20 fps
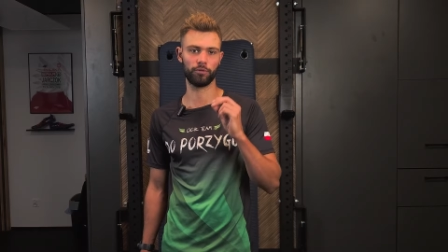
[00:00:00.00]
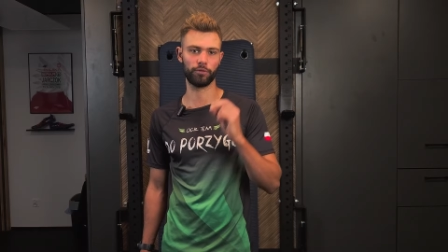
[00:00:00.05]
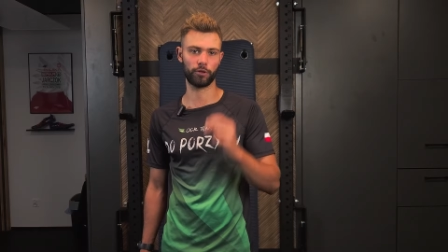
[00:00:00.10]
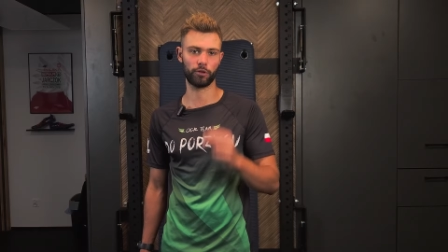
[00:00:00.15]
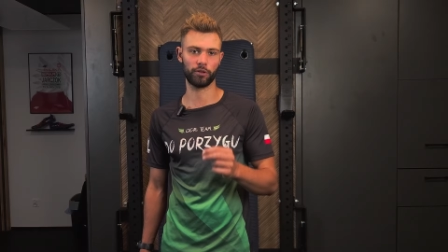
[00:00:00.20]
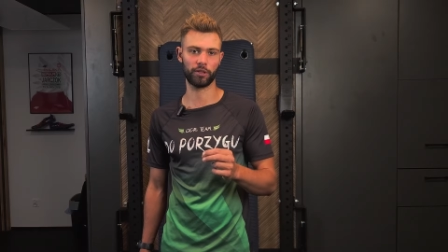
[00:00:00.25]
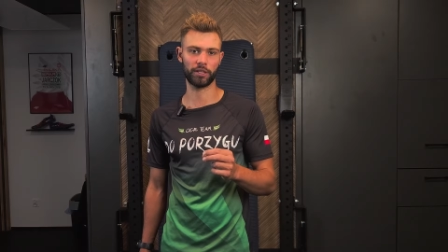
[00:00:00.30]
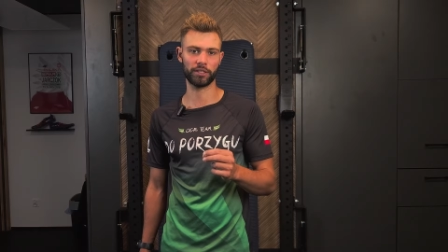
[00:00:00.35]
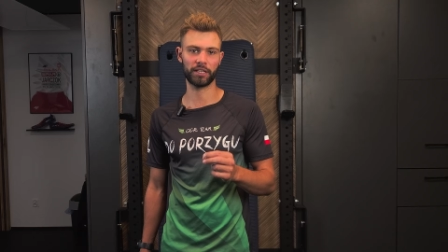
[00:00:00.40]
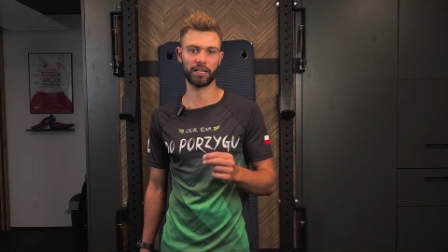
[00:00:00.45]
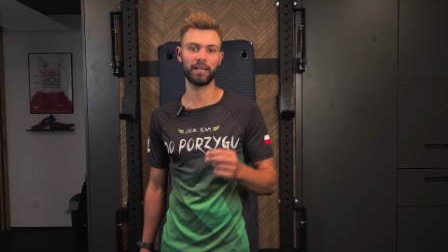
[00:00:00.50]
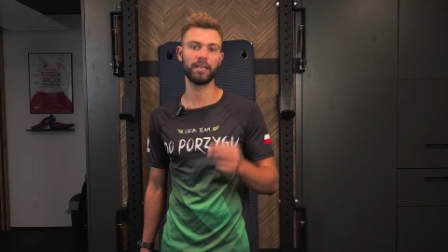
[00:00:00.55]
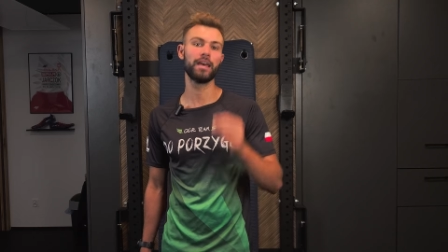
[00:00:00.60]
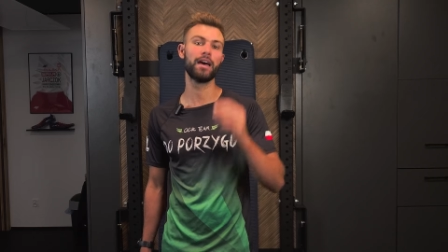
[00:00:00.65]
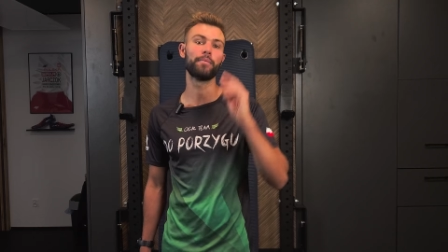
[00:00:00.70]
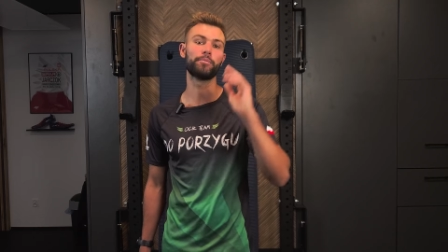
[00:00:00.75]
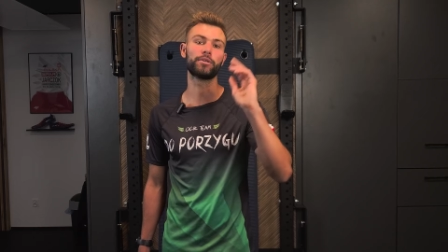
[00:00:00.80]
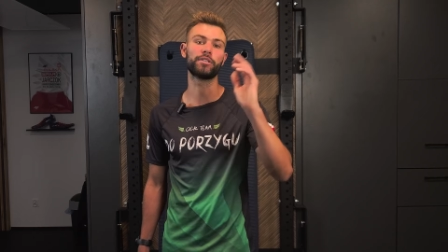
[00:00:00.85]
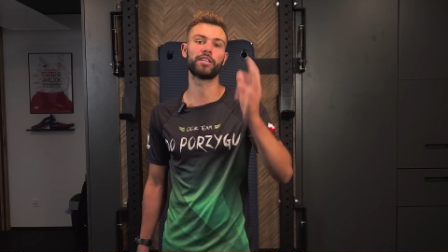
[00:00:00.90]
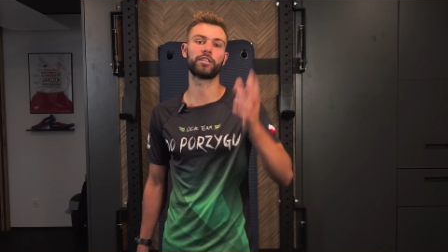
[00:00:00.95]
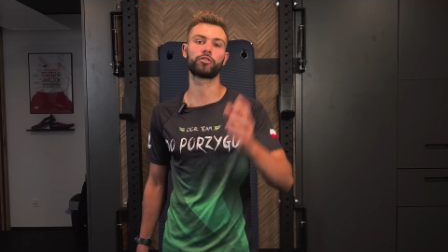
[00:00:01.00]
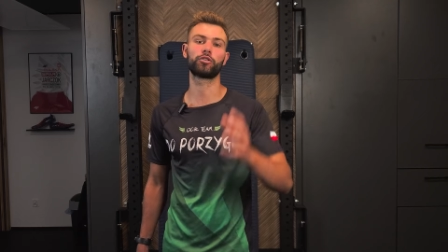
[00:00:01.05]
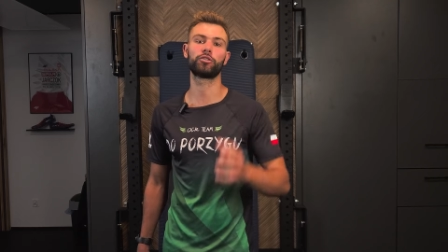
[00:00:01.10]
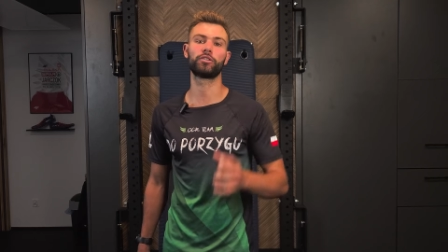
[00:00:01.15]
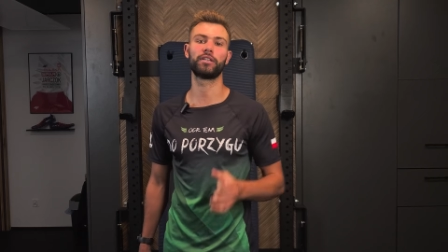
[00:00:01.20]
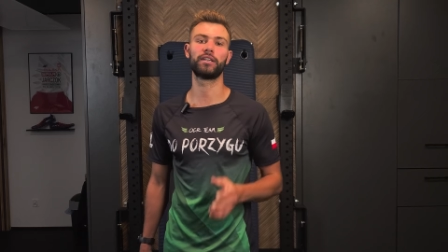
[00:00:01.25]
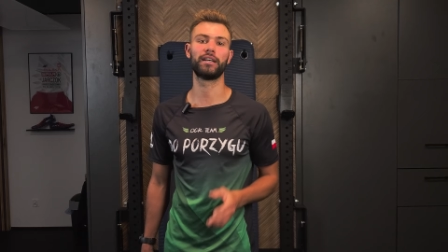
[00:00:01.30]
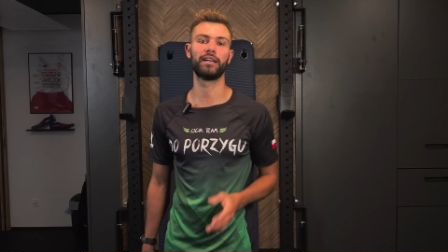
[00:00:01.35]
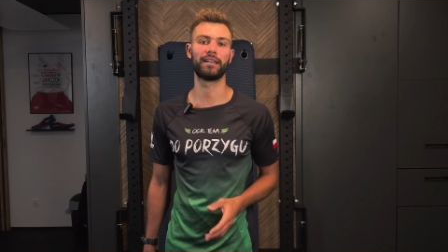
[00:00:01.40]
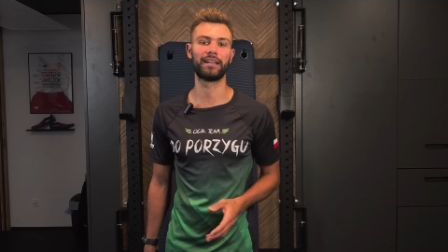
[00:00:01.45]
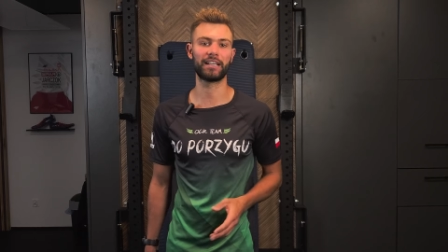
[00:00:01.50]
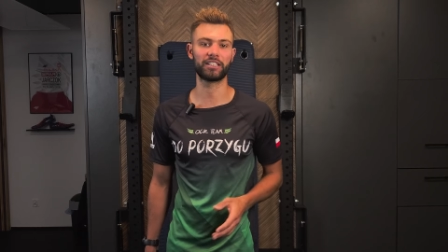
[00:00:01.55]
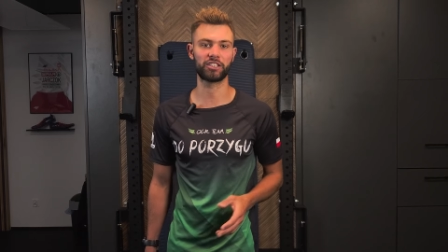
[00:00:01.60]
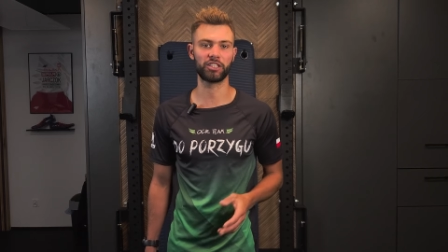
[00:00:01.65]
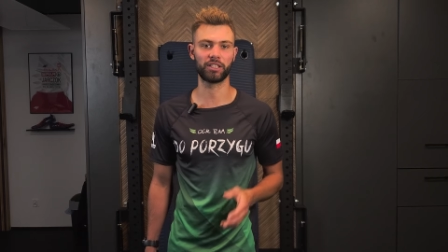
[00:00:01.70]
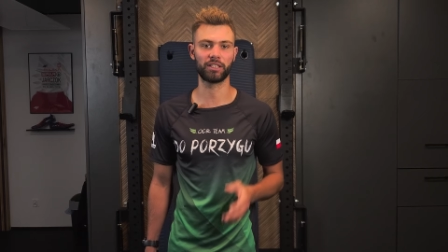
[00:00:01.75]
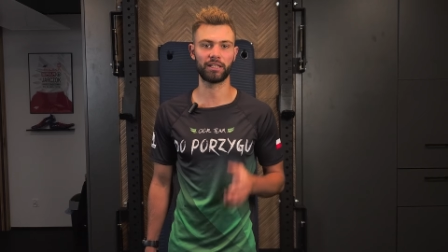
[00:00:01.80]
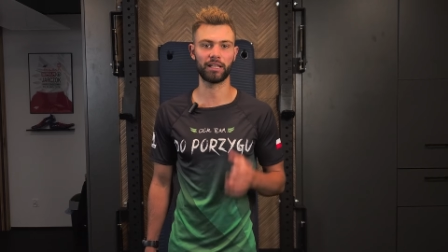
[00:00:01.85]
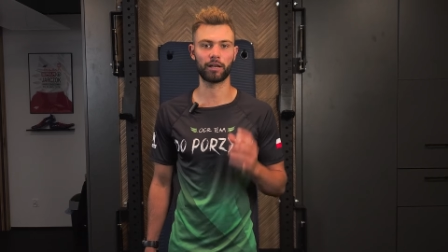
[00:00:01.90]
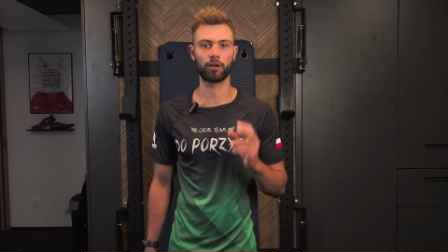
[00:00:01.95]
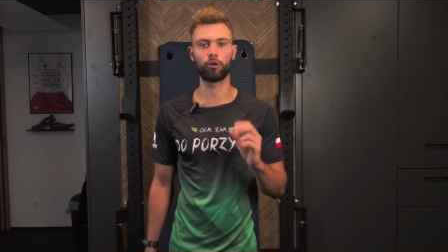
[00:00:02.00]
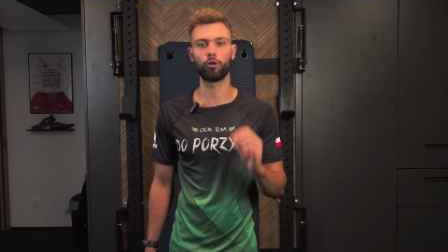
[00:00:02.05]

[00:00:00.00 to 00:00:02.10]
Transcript: do wykonania, przeznaczony raczej dla